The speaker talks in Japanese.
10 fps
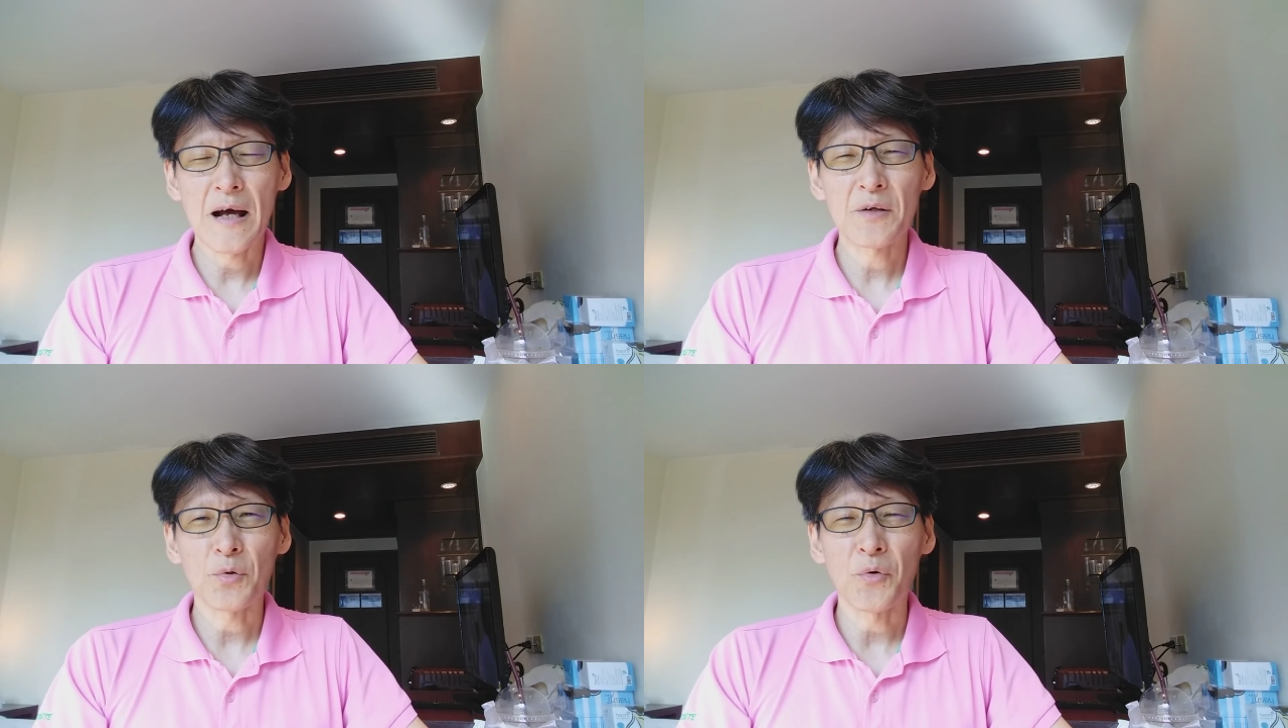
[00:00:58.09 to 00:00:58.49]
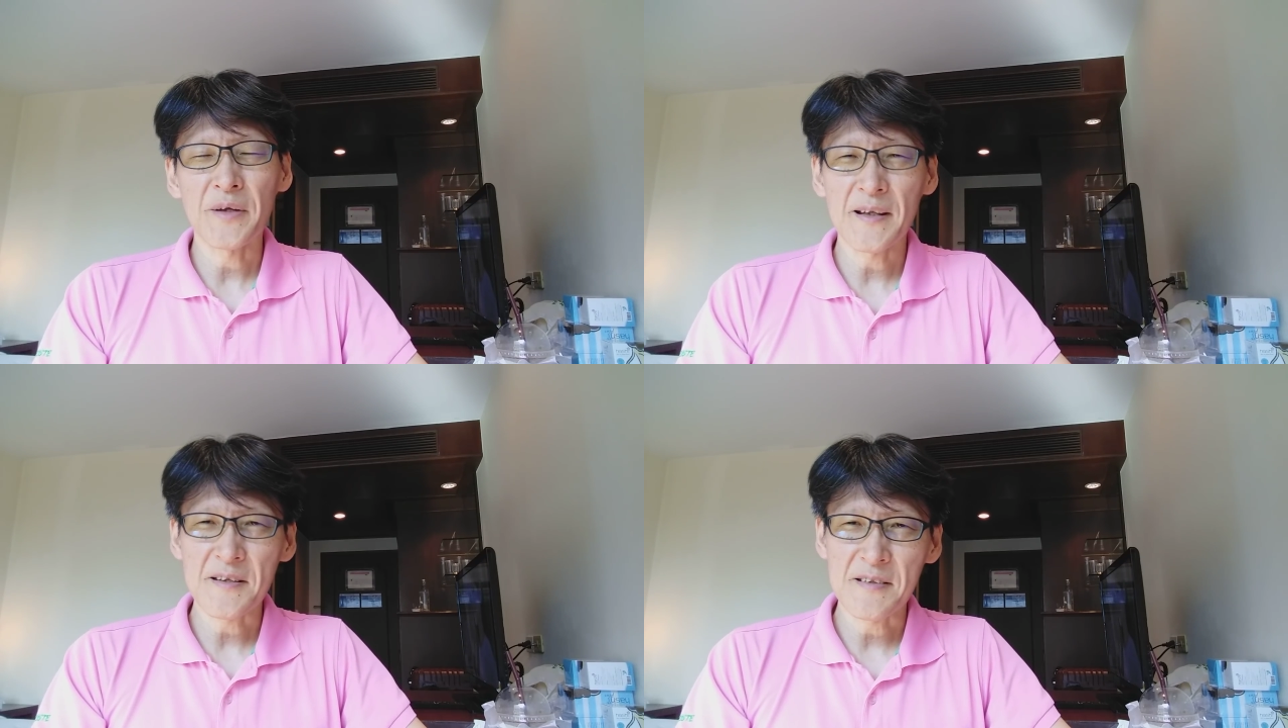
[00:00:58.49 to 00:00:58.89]
ある
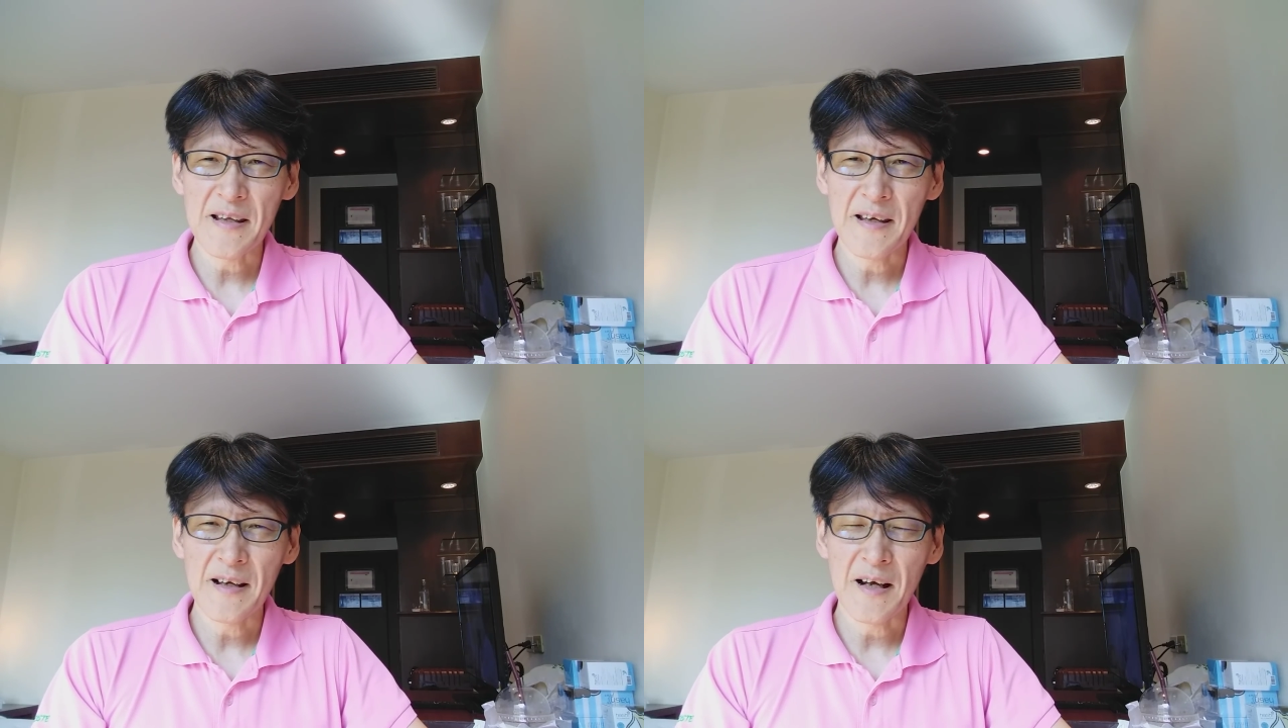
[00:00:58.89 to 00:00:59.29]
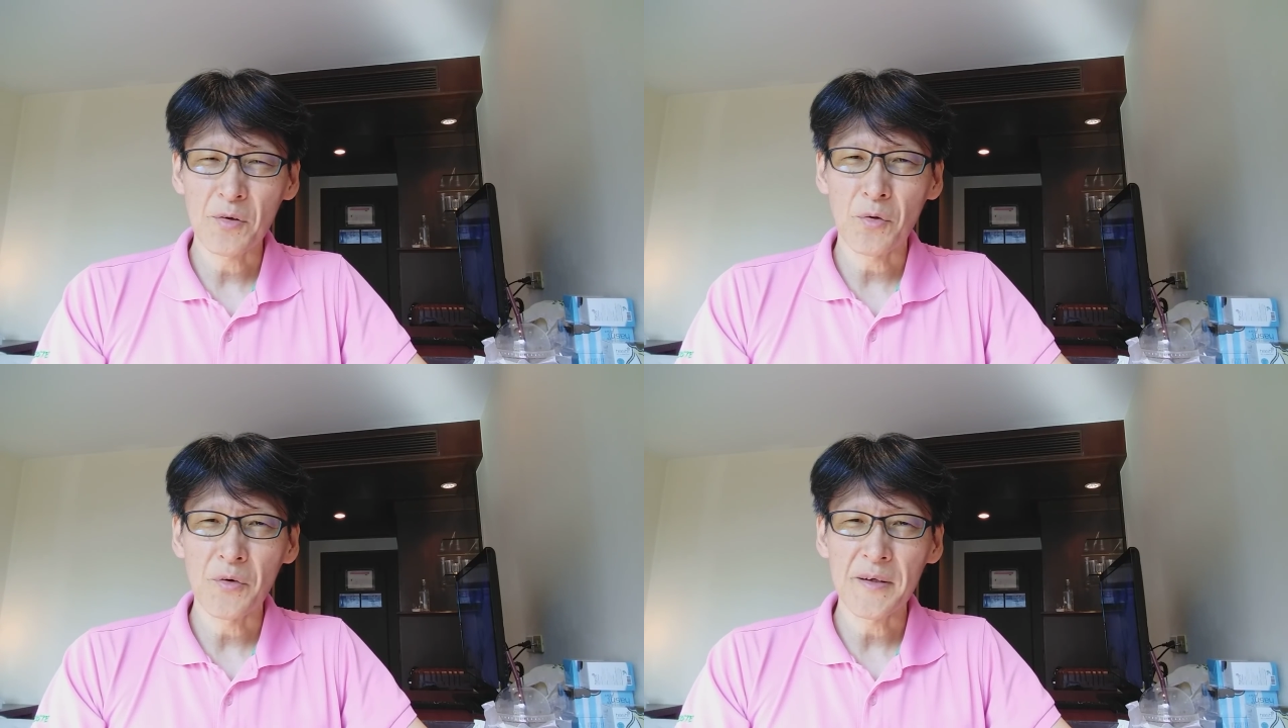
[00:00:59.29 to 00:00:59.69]
お家ですね、あ
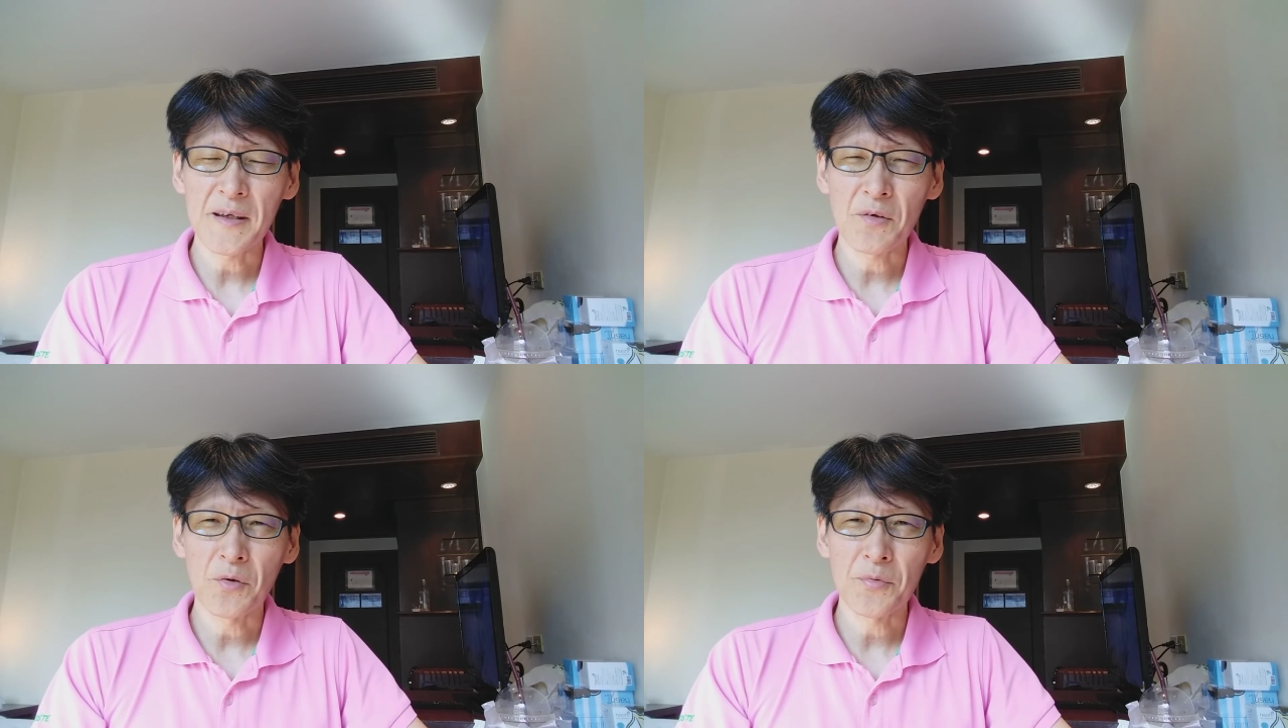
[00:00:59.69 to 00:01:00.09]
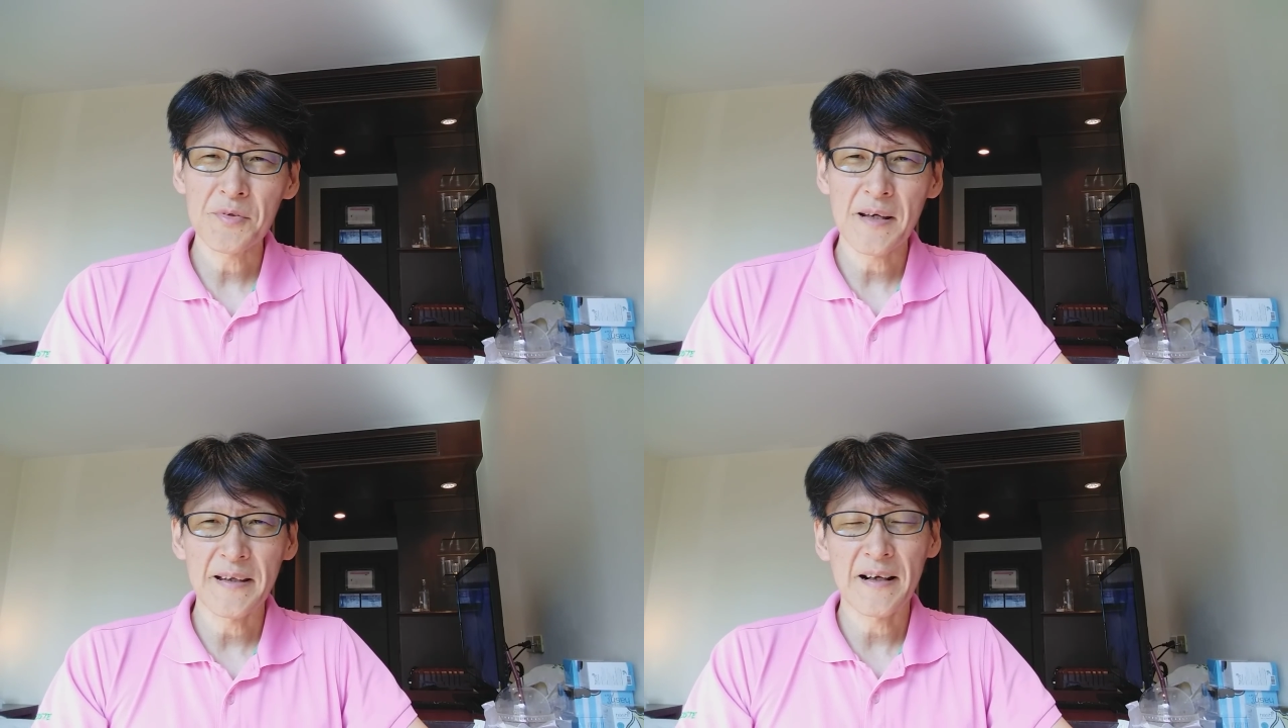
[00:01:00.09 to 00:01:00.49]
るお家のご夫
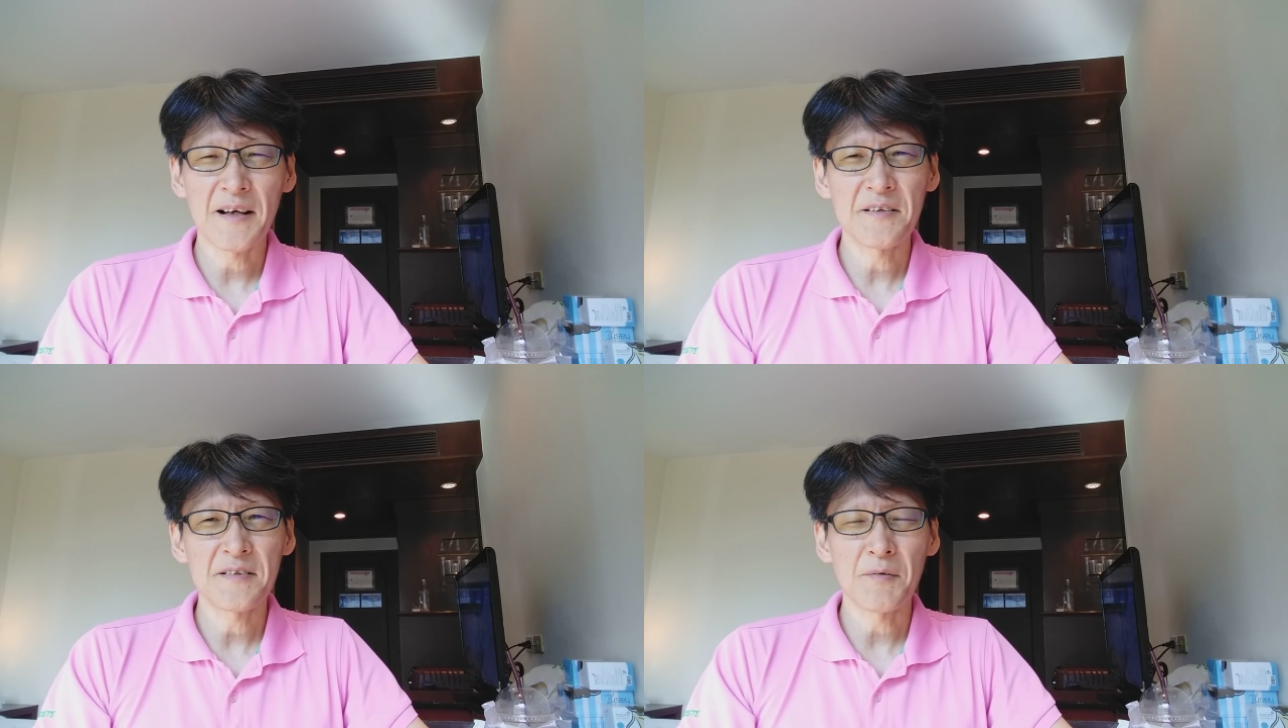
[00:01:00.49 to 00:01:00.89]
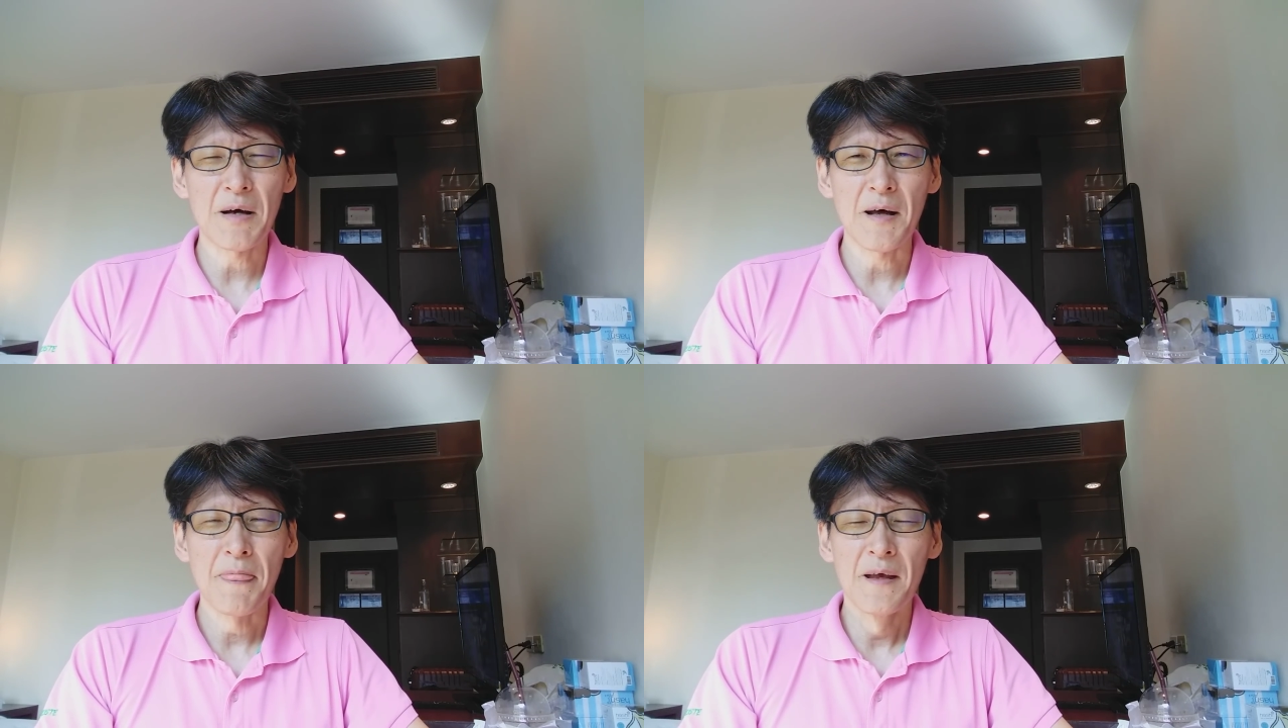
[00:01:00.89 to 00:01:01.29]
妻に関して
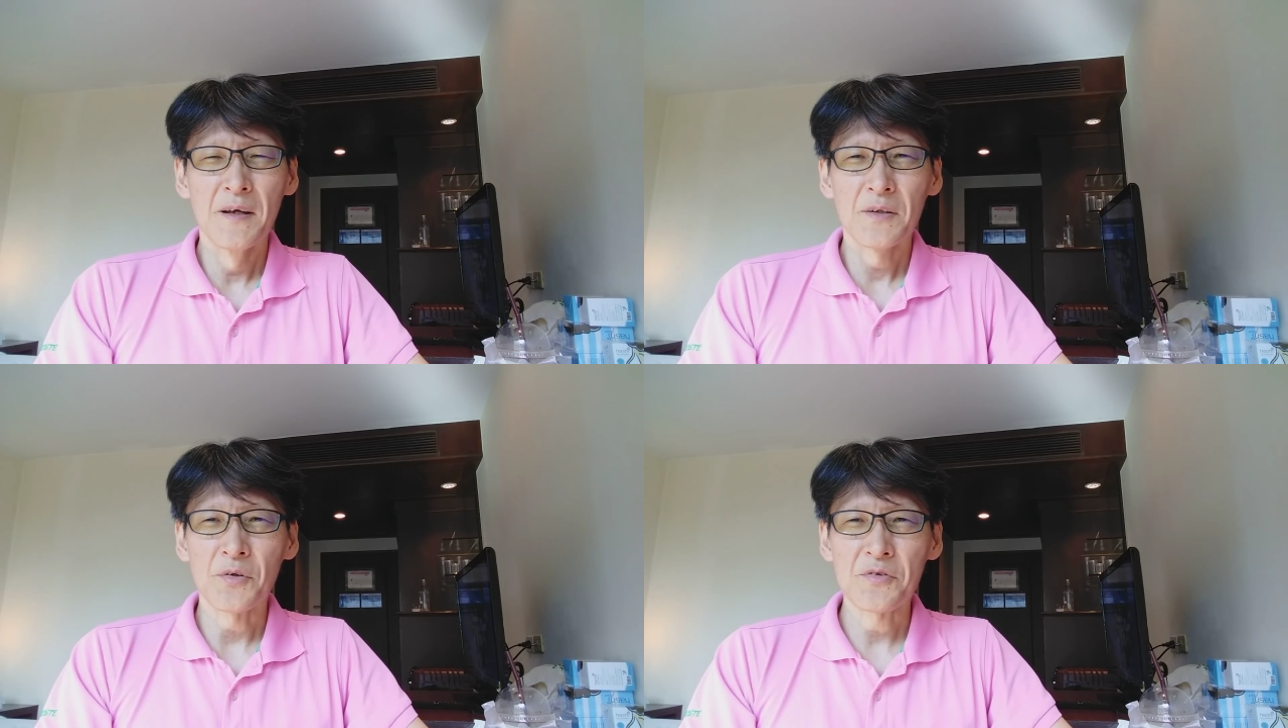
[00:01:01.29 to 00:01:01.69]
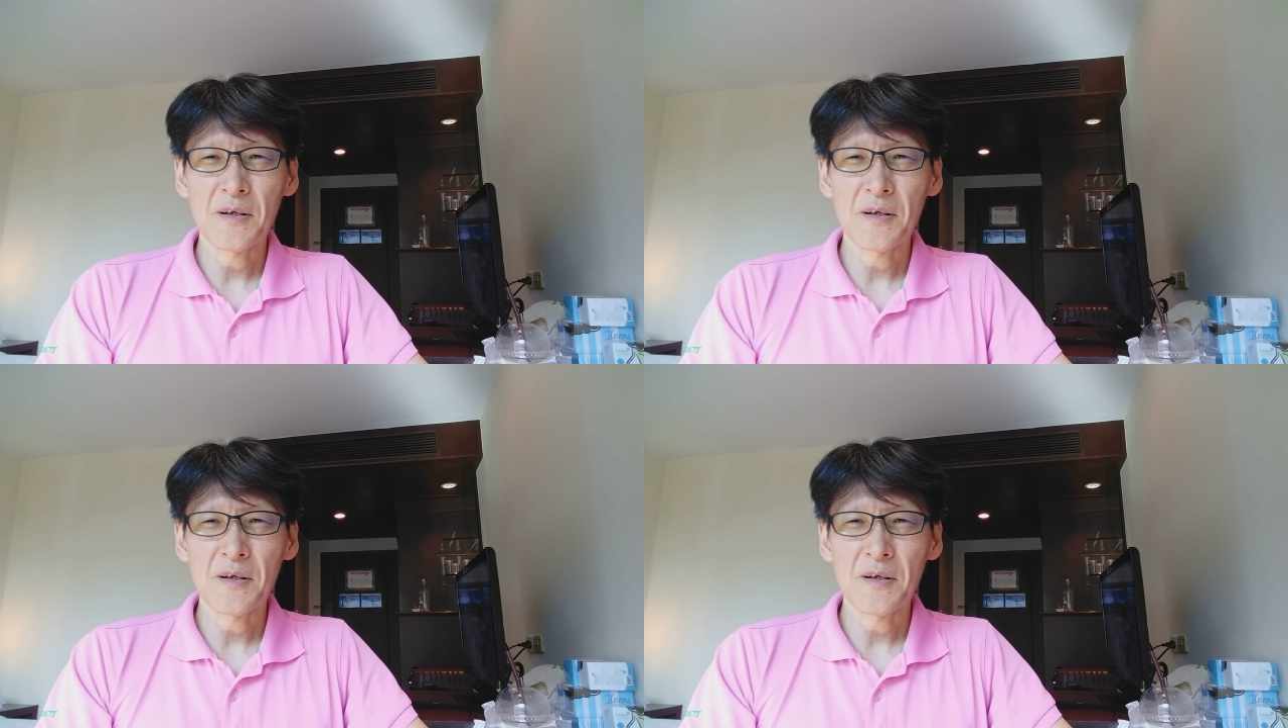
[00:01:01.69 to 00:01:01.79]
は、どち